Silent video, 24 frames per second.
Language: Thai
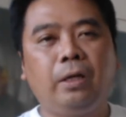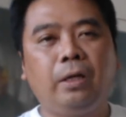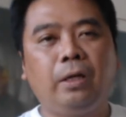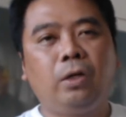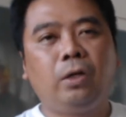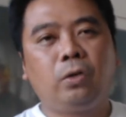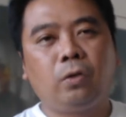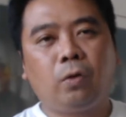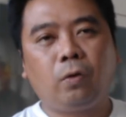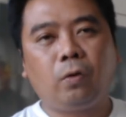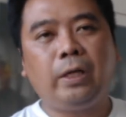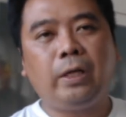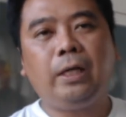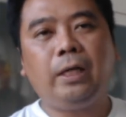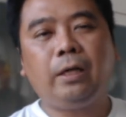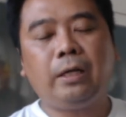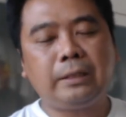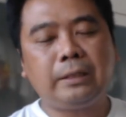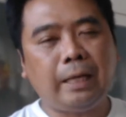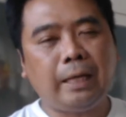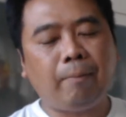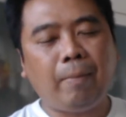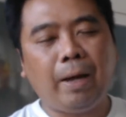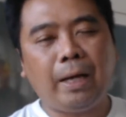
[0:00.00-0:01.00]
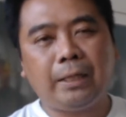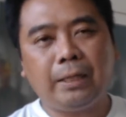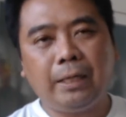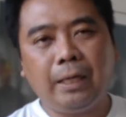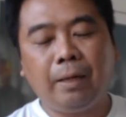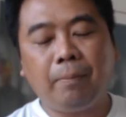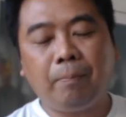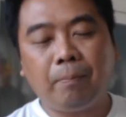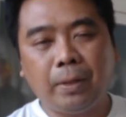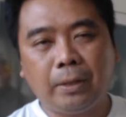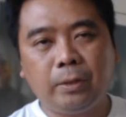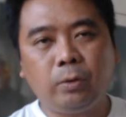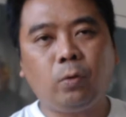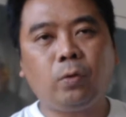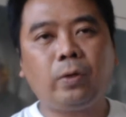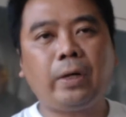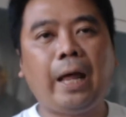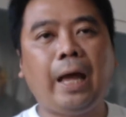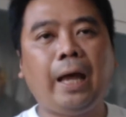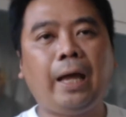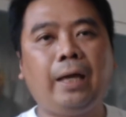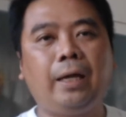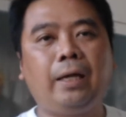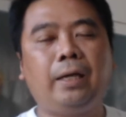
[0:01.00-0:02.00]
ตรงนี้ก็สามารถที่จะประยุกต์
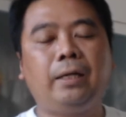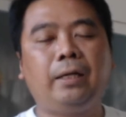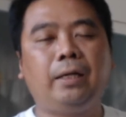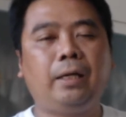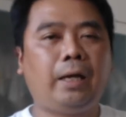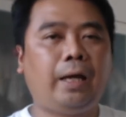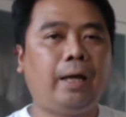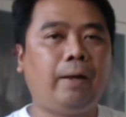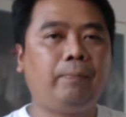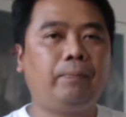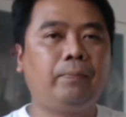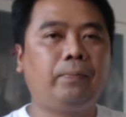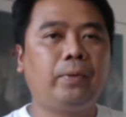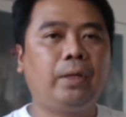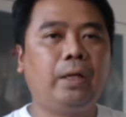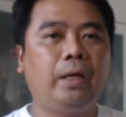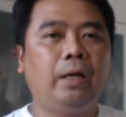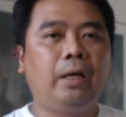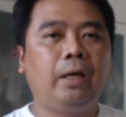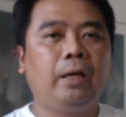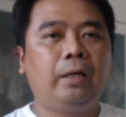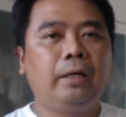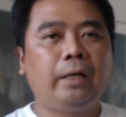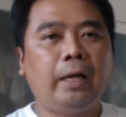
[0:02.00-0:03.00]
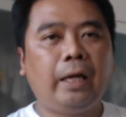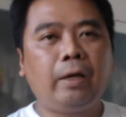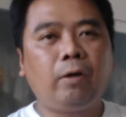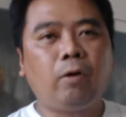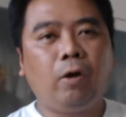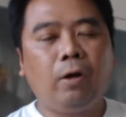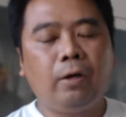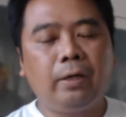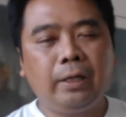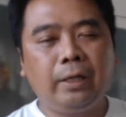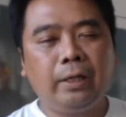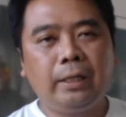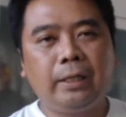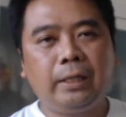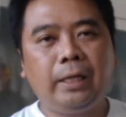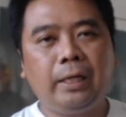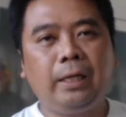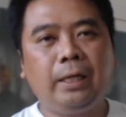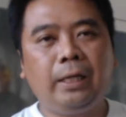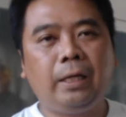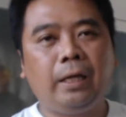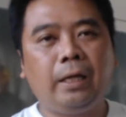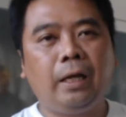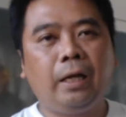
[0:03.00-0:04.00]
ได้นะครับในกรณีที่
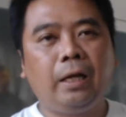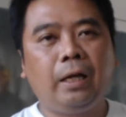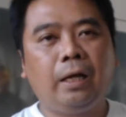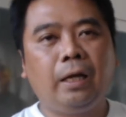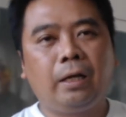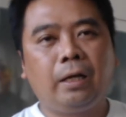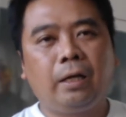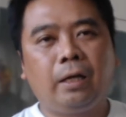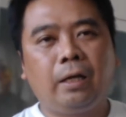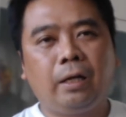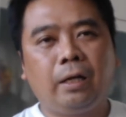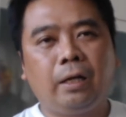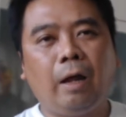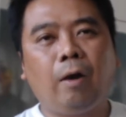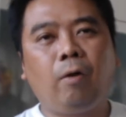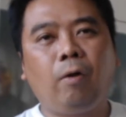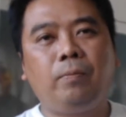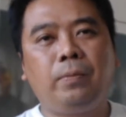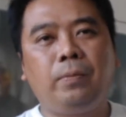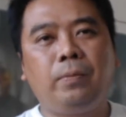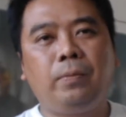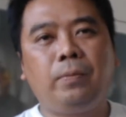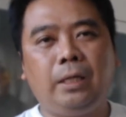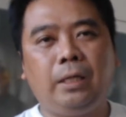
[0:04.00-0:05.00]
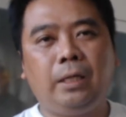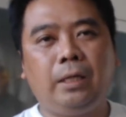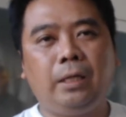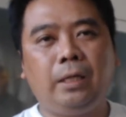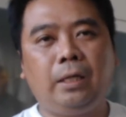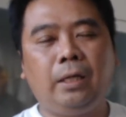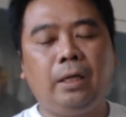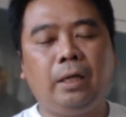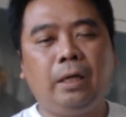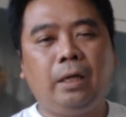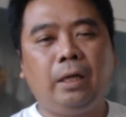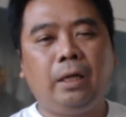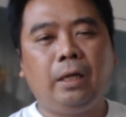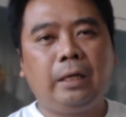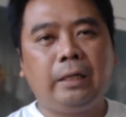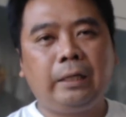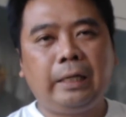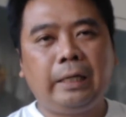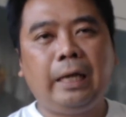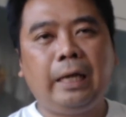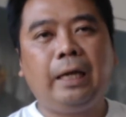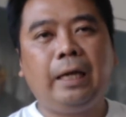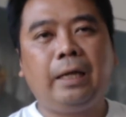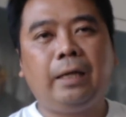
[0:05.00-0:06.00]
เรามี
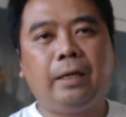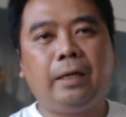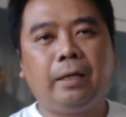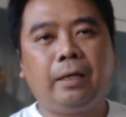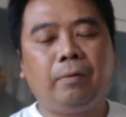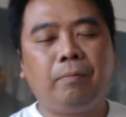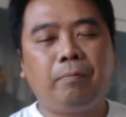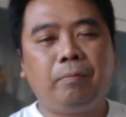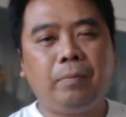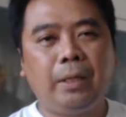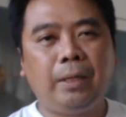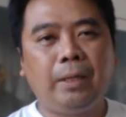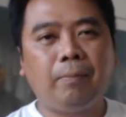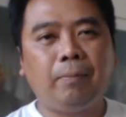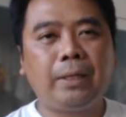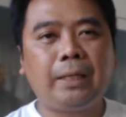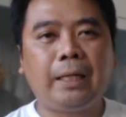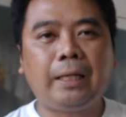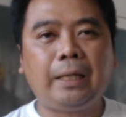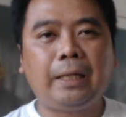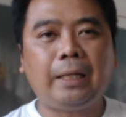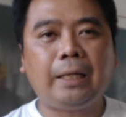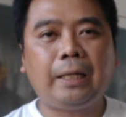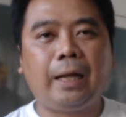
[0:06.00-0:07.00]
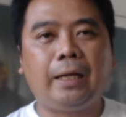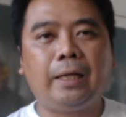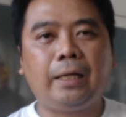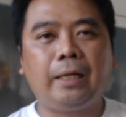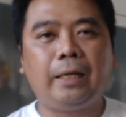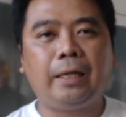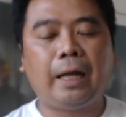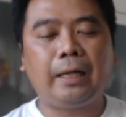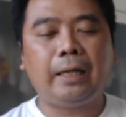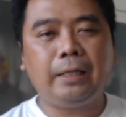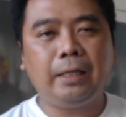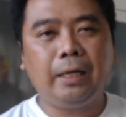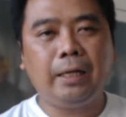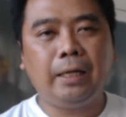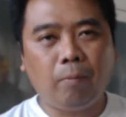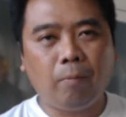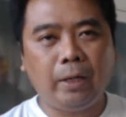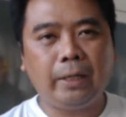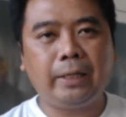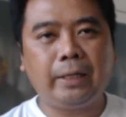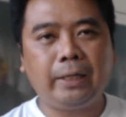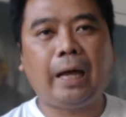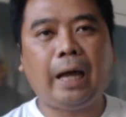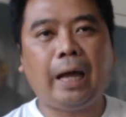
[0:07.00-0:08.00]
เกณฑ์มีมาตรฐานในการที่จะบ
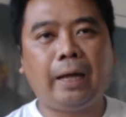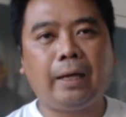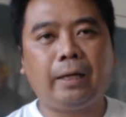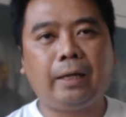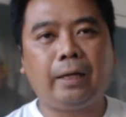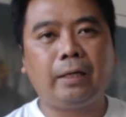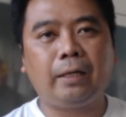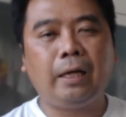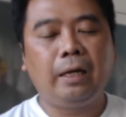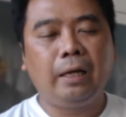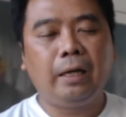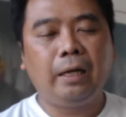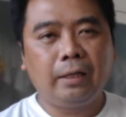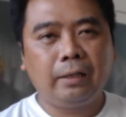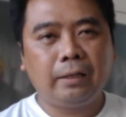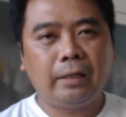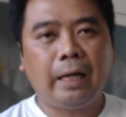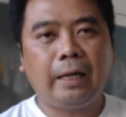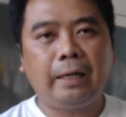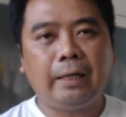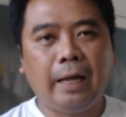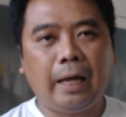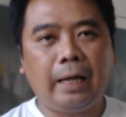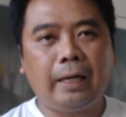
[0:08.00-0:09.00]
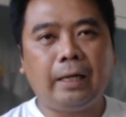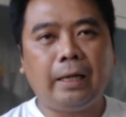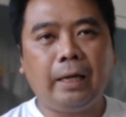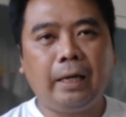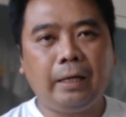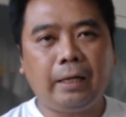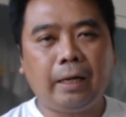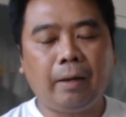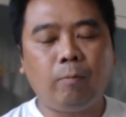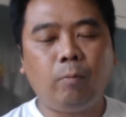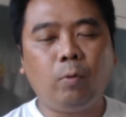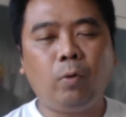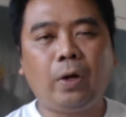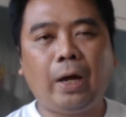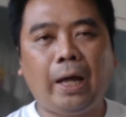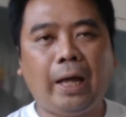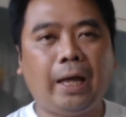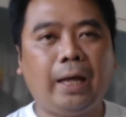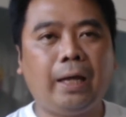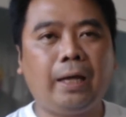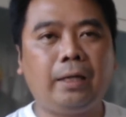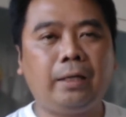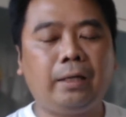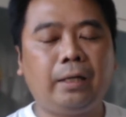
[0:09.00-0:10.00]
ริการใด ๆ ให้กับลูกค้า
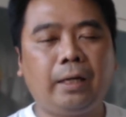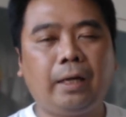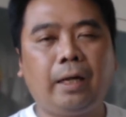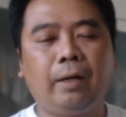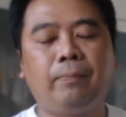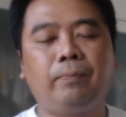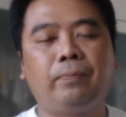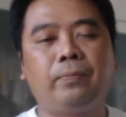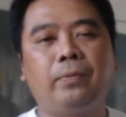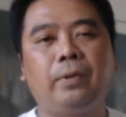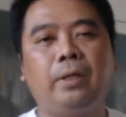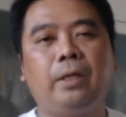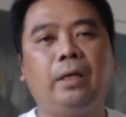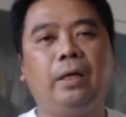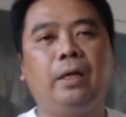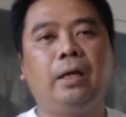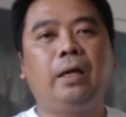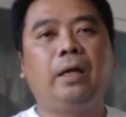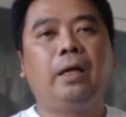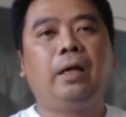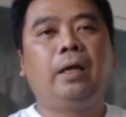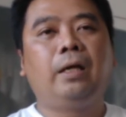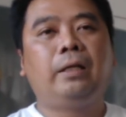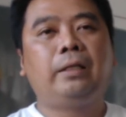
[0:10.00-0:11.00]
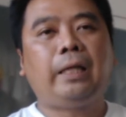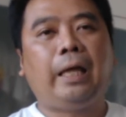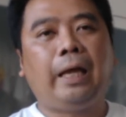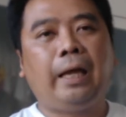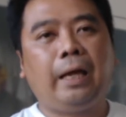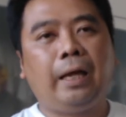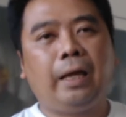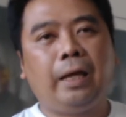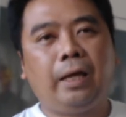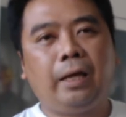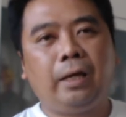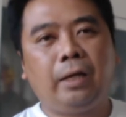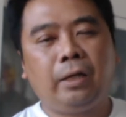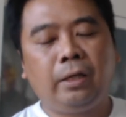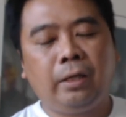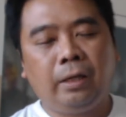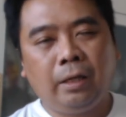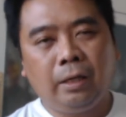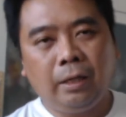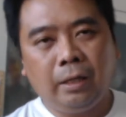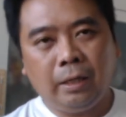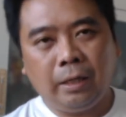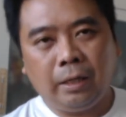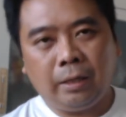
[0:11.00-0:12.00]
นะครับ แต่
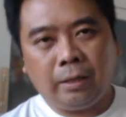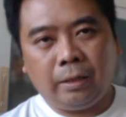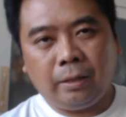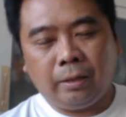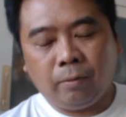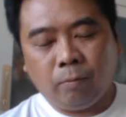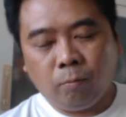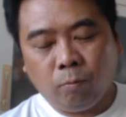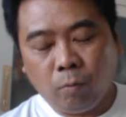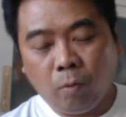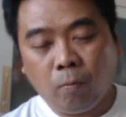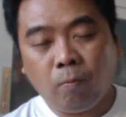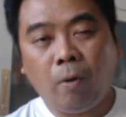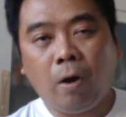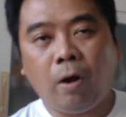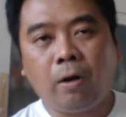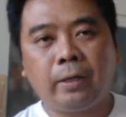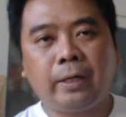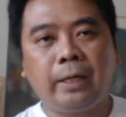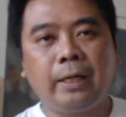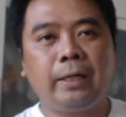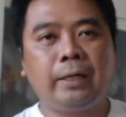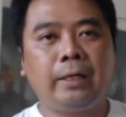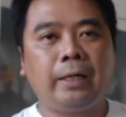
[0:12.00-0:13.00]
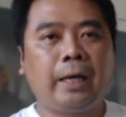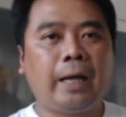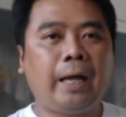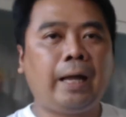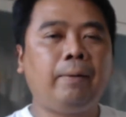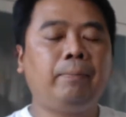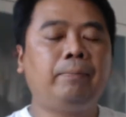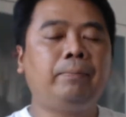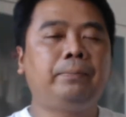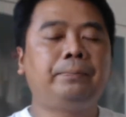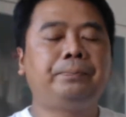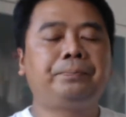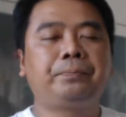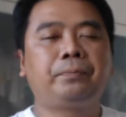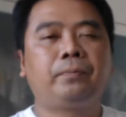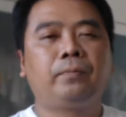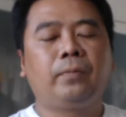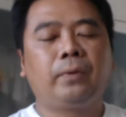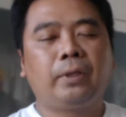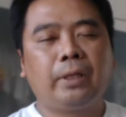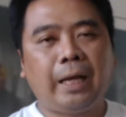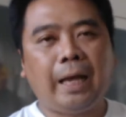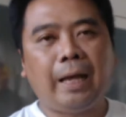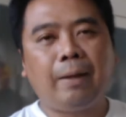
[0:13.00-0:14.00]
อีกมุมมองหนึ่งนะครับ
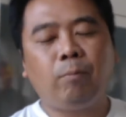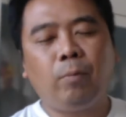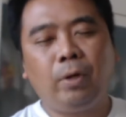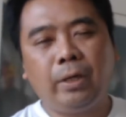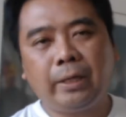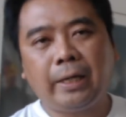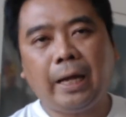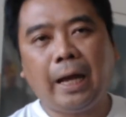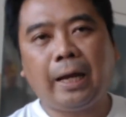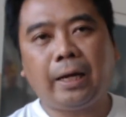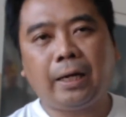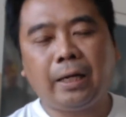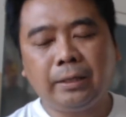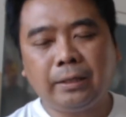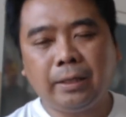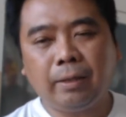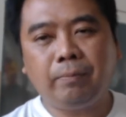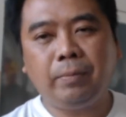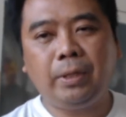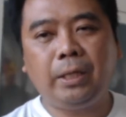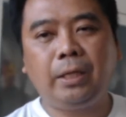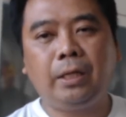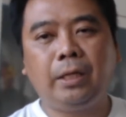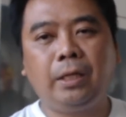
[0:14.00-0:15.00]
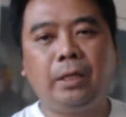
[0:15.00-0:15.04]
งานบริการก็จะมี